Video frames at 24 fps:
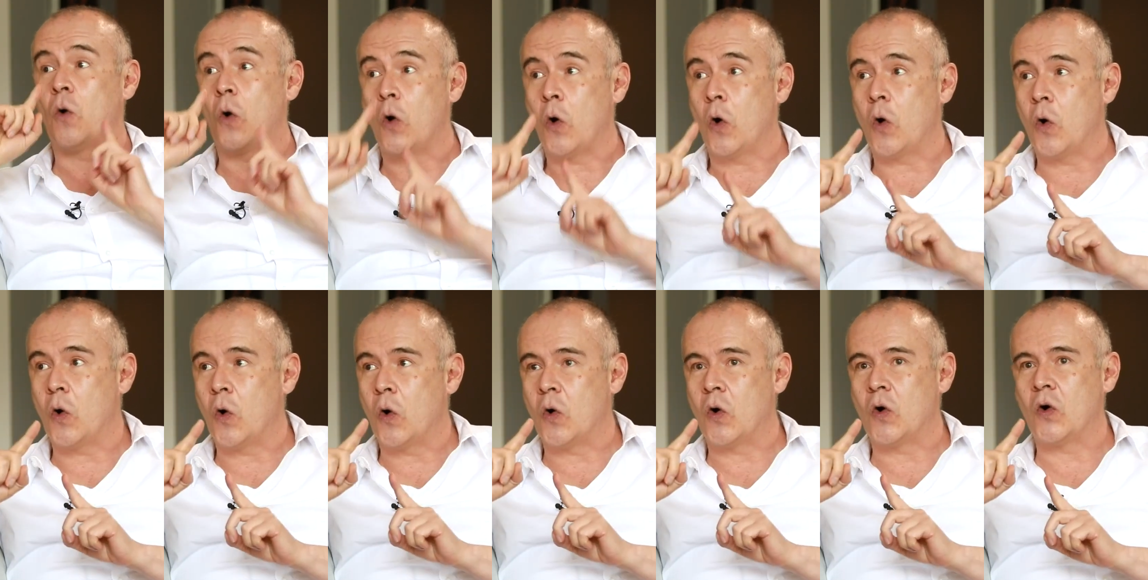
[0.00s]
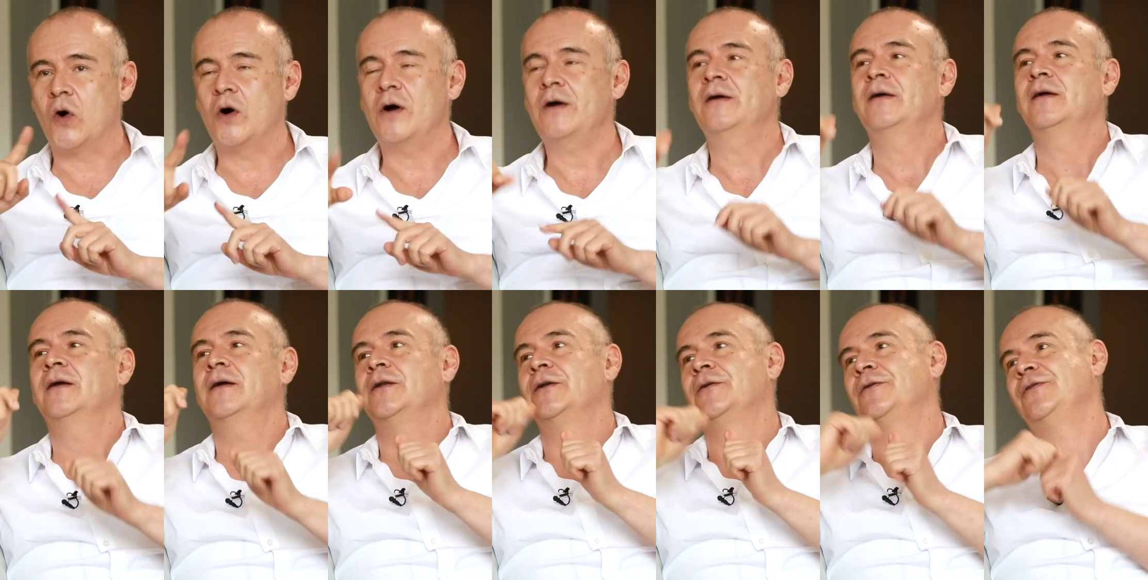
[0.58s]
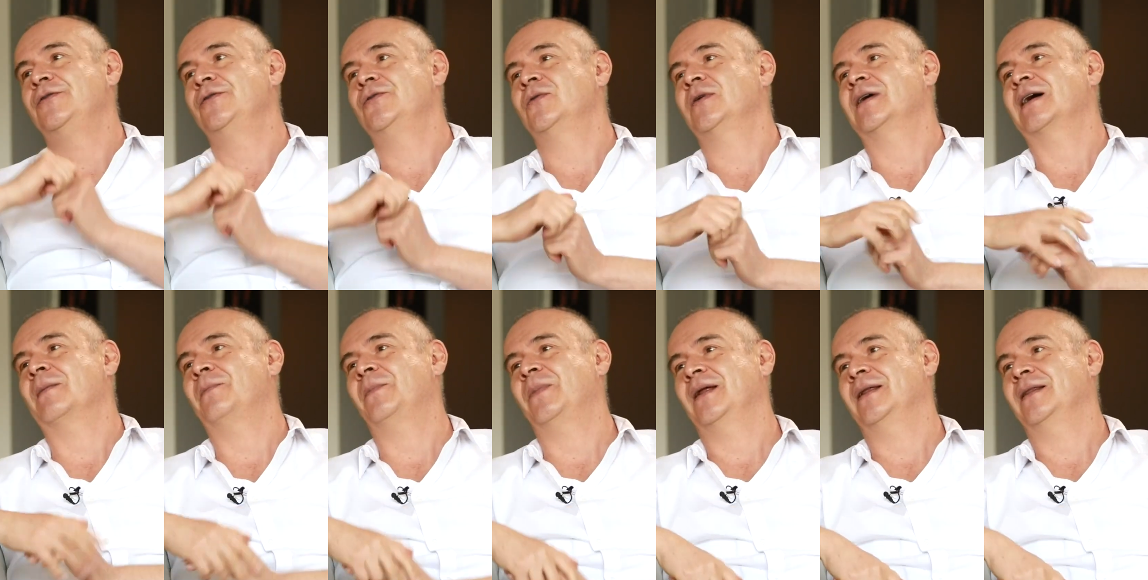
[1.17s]
O
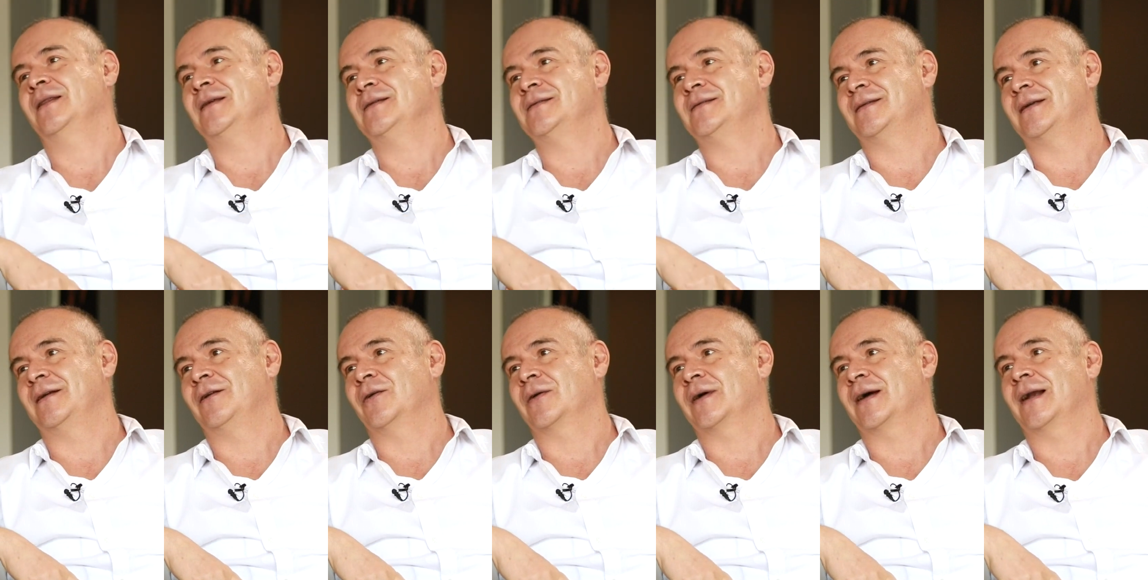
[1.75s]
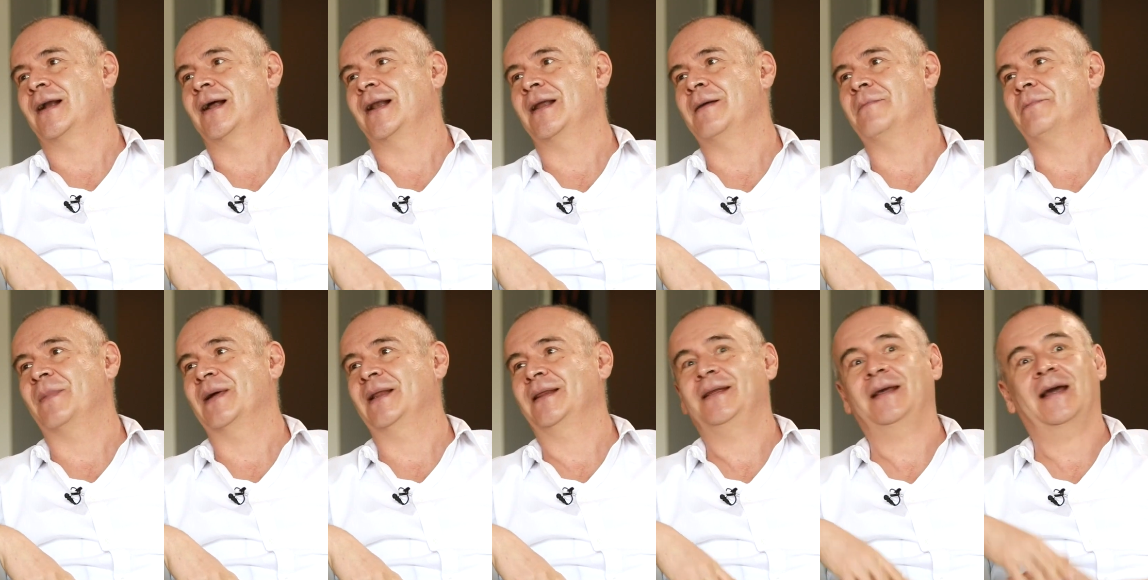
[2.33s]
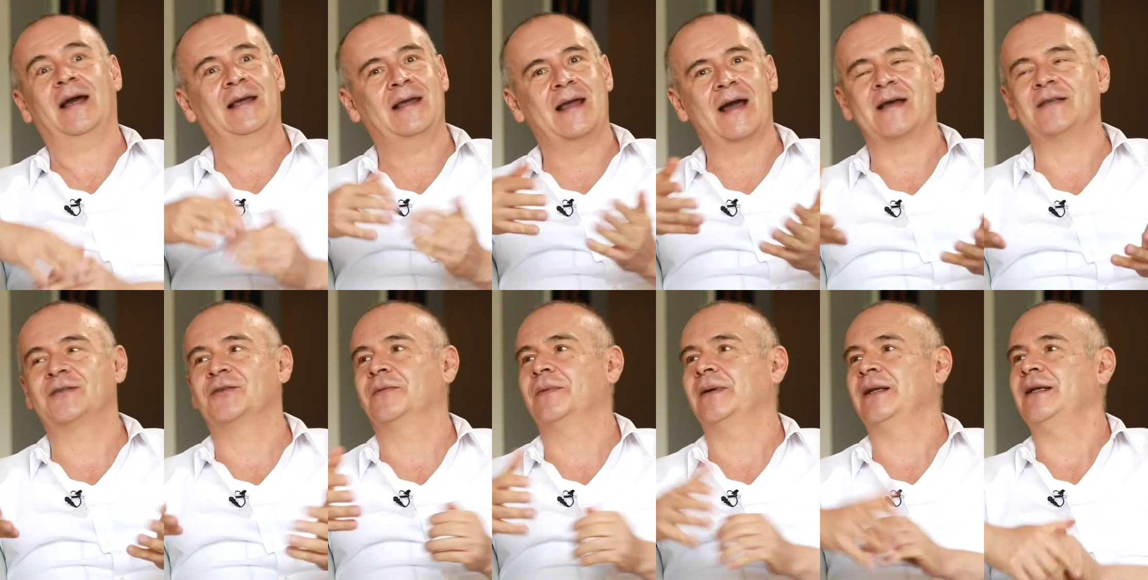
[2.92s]
nunca aprendiste lo que era la empatía y a
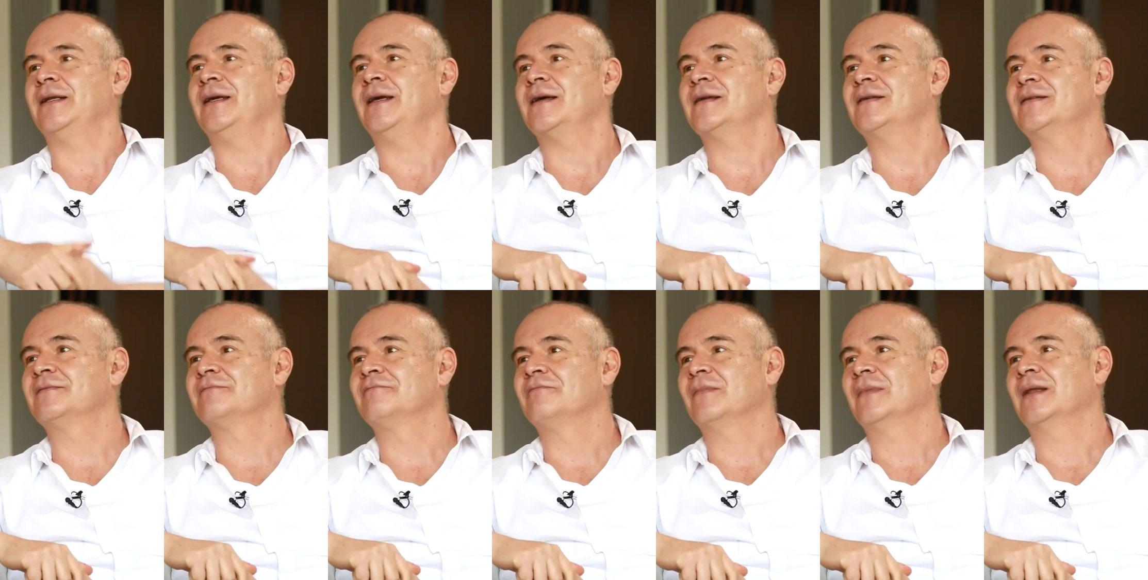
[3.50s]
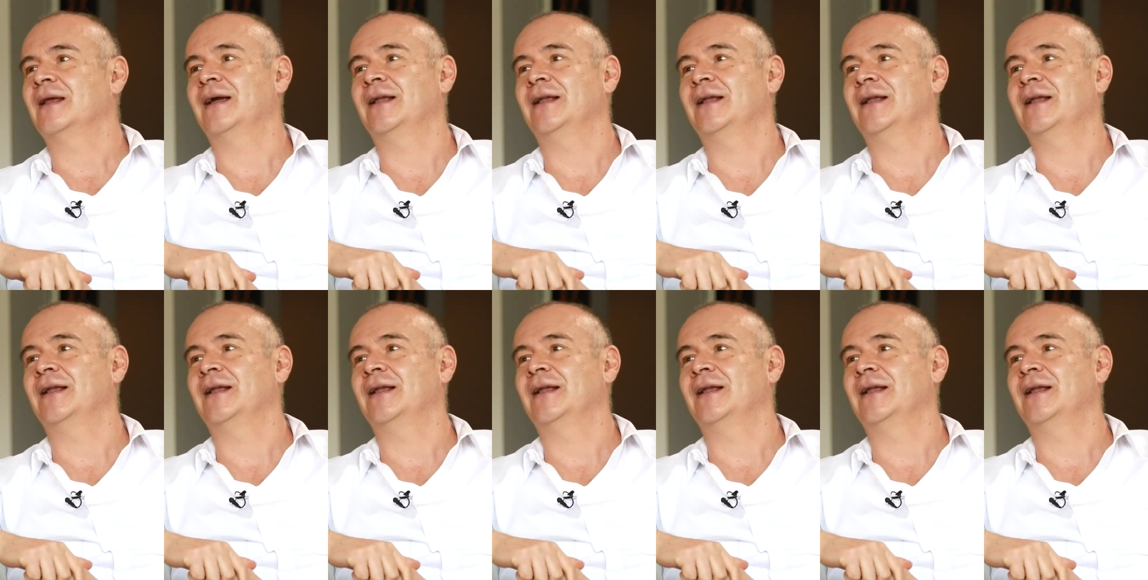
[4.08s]
eso venías.